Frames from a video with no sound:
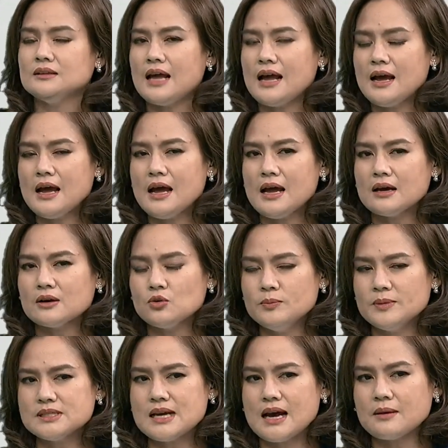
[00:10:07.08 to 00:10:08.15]
ถ้าคุณ
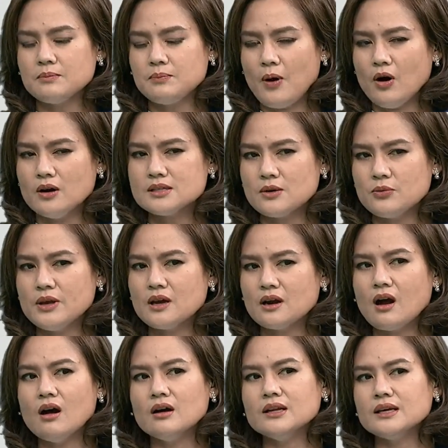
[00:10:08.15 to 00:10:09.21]
ประจักษ์พอจะวิเค
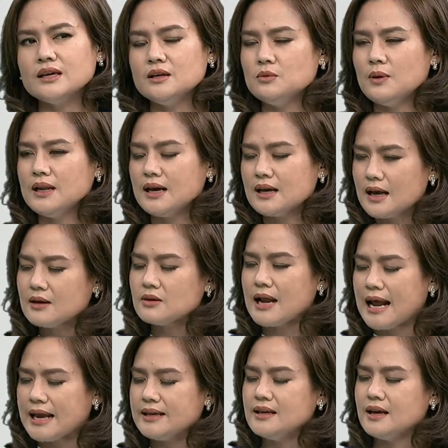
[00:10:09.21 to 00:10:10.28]
ราะห์เนี่ยคิดว่าถ้าก้าวไกล
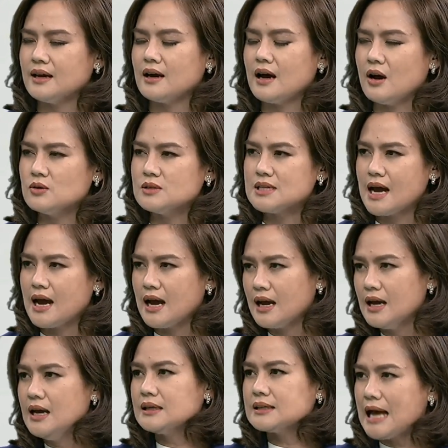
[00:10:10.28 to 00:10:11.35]
เนี่ยเขาจะ
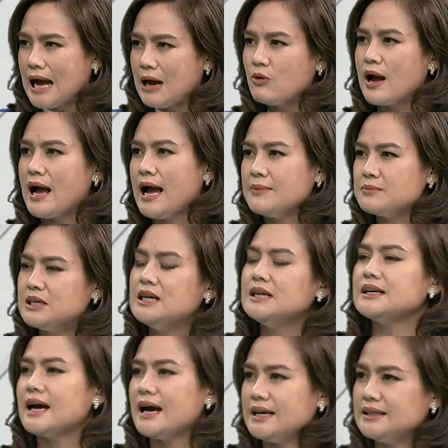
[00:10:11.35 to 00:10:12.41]
ก้าวข้ามเงื่อน
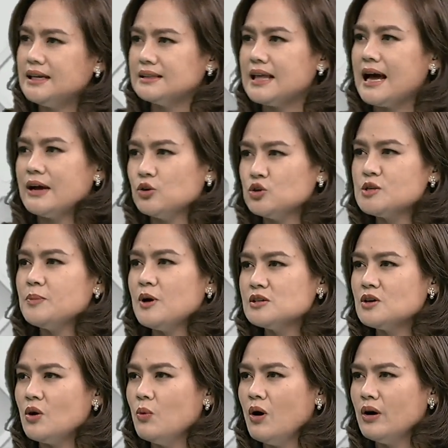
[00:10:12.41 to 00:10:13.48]
ไขต่างๆ โดยเฉพาะ
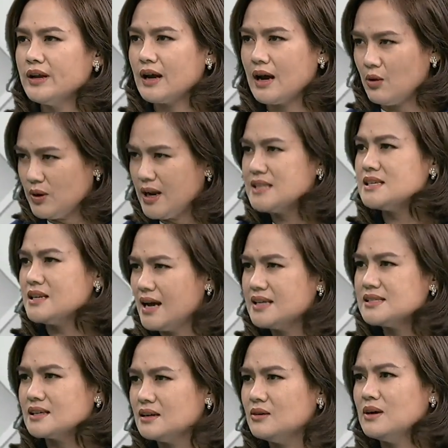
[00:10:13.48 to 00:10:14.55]
สวเนี่ยเขาน่าจะได้
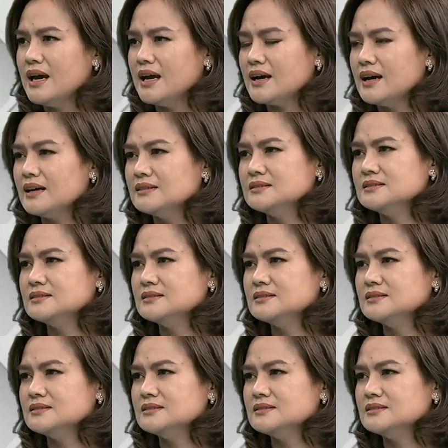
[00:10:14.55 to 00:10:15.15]
สักเท่าไหร่คะ